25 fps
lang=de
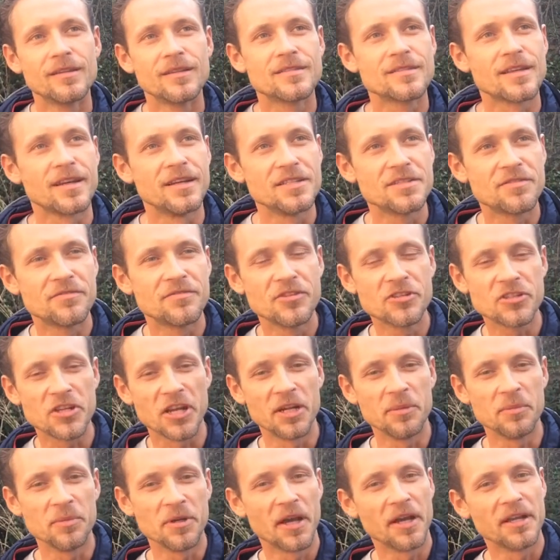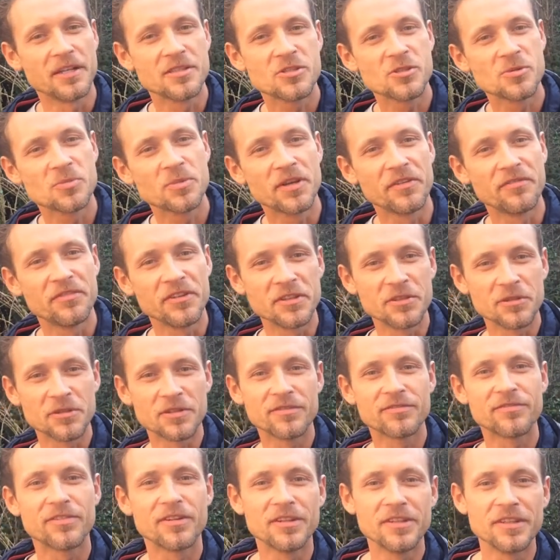Das heißt, wie stelle ich mich ein zum Gewinnen
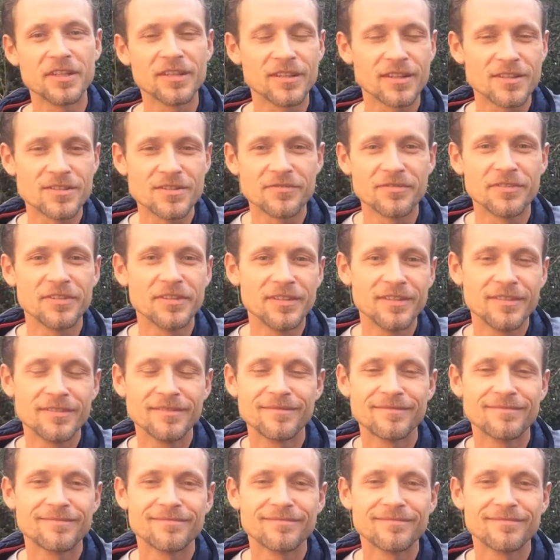oder Verlieren? Also wie,